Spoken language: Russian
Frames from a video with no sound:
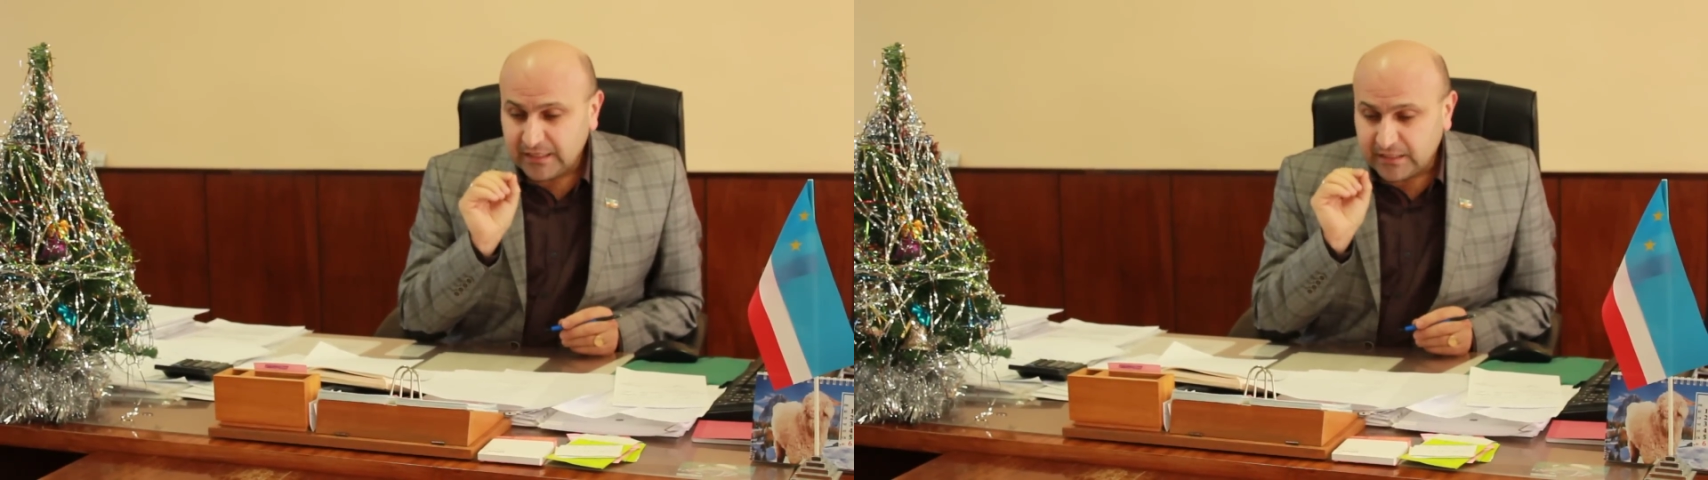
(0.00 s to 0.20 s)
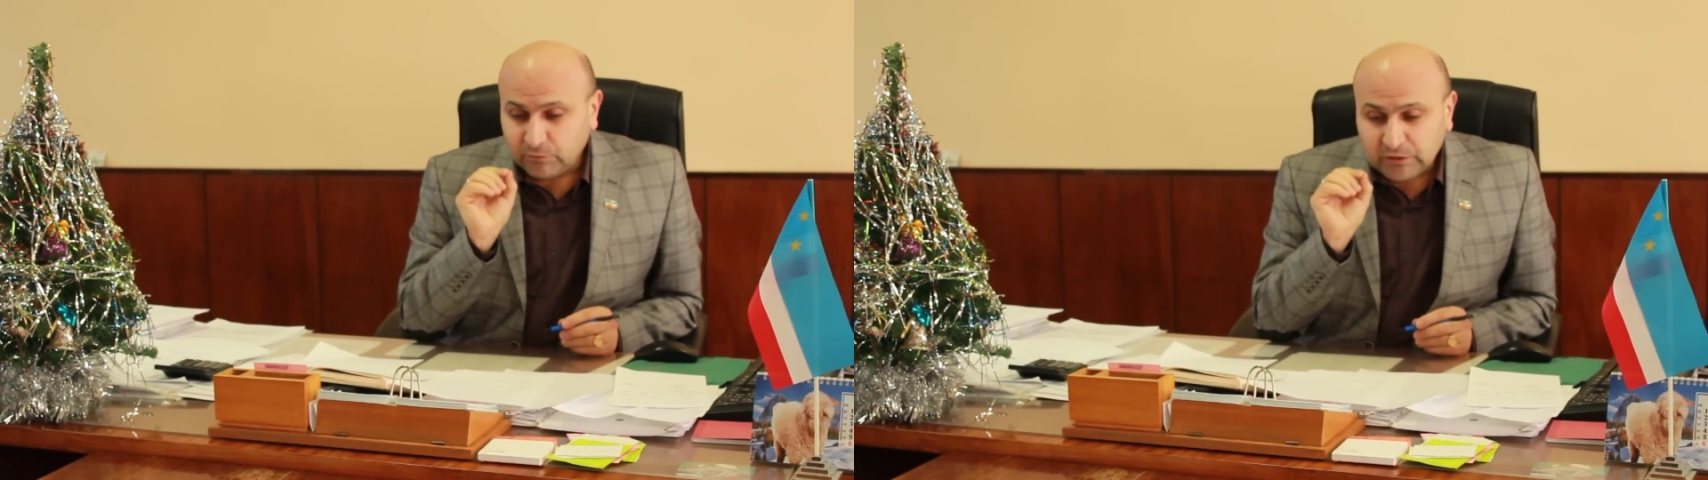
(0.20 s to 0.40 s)

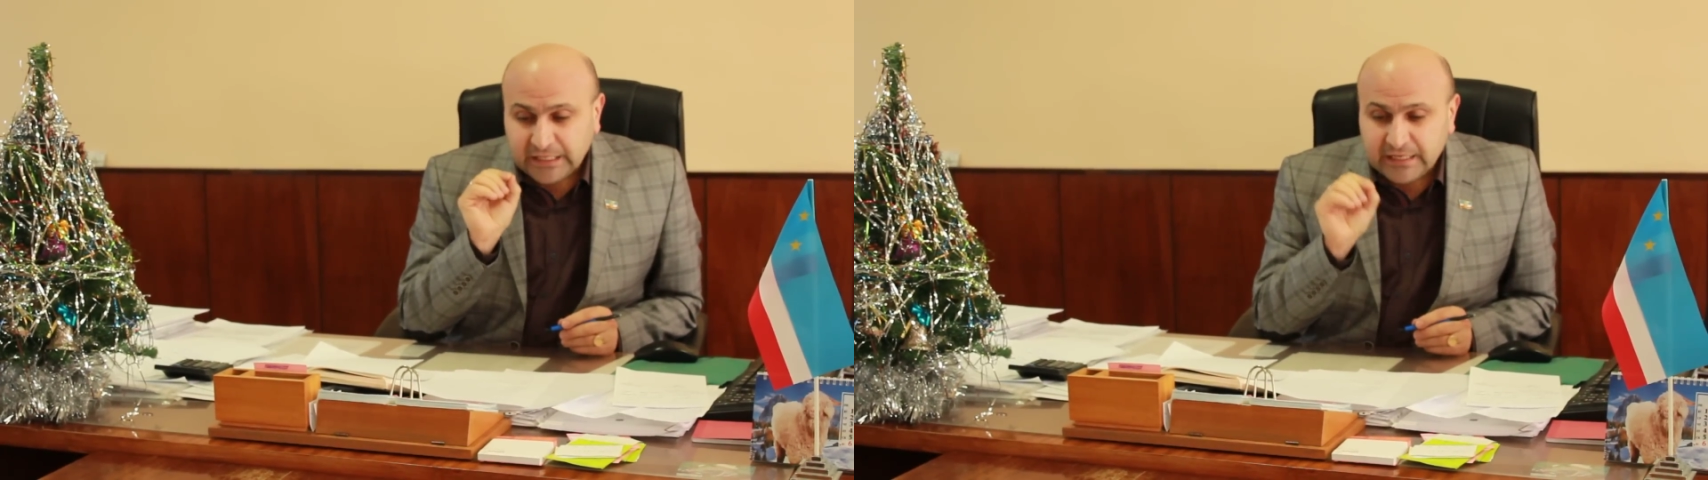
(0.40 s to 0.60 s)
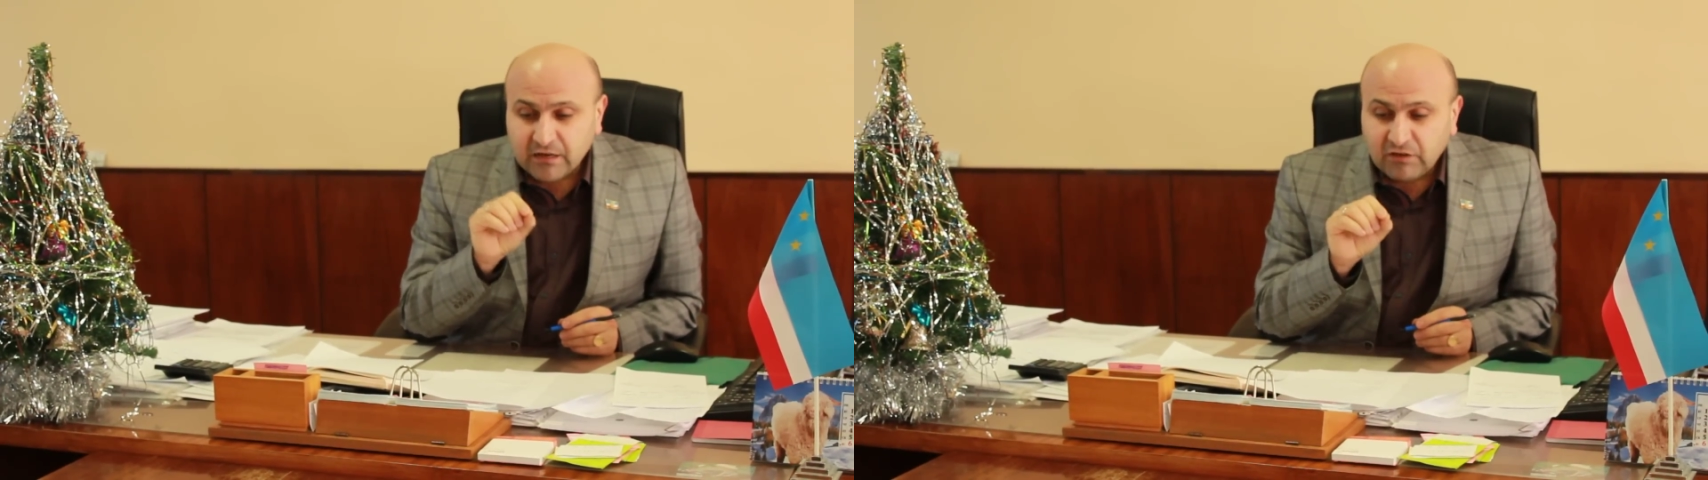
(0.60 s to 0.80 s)
Сегодня
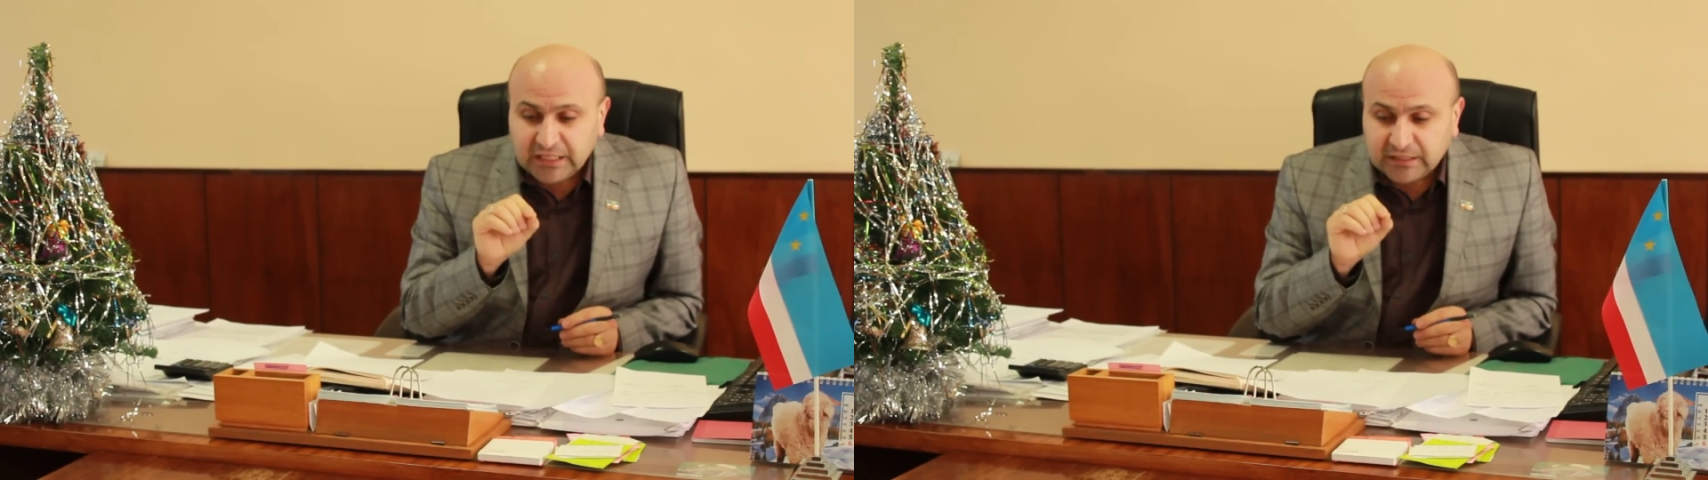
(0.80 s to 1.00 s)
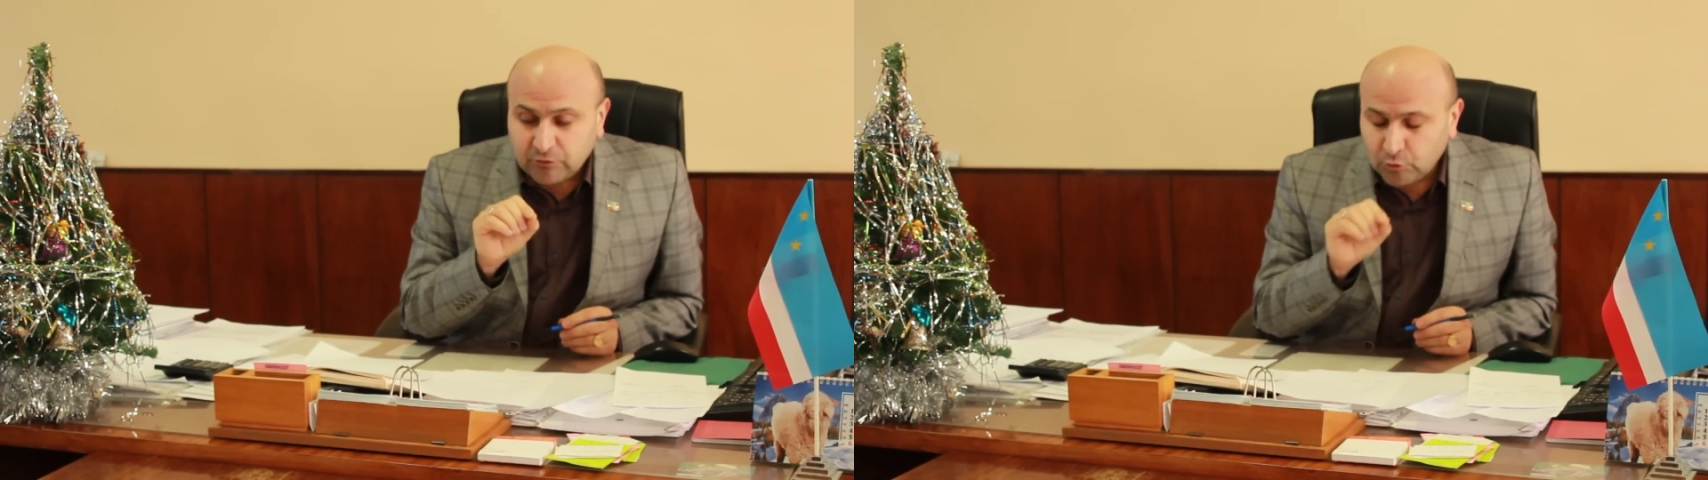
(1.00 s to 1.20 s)
не
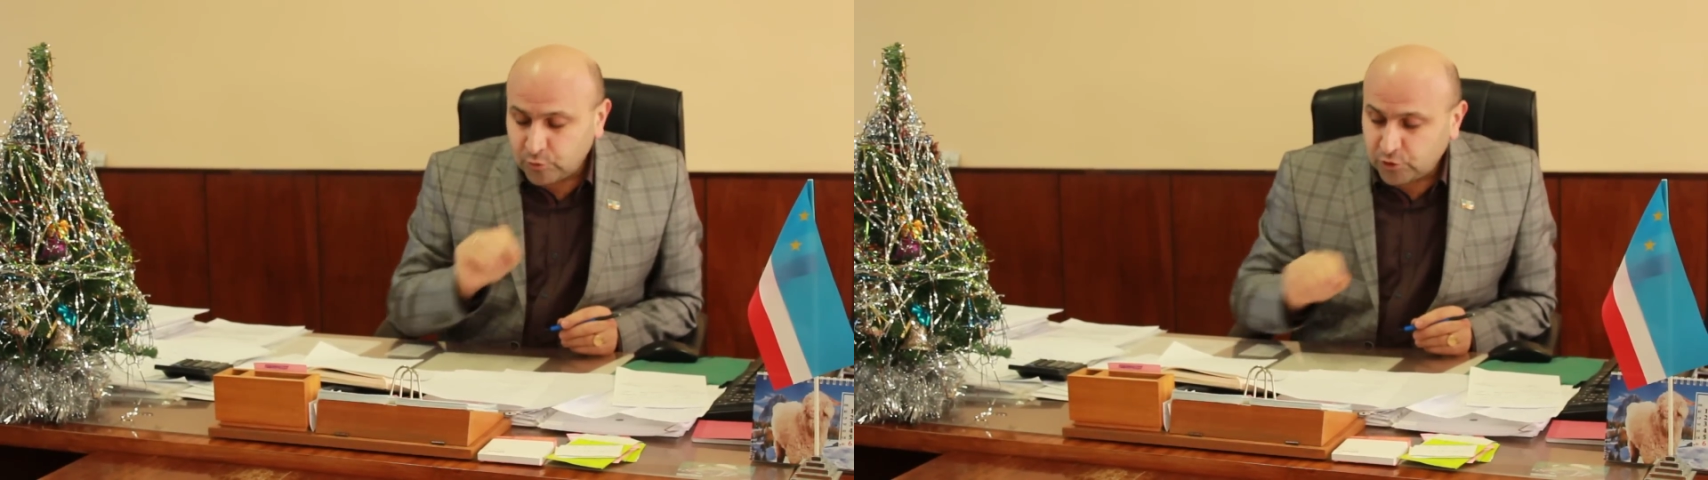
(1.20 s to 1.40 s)
говорит о том,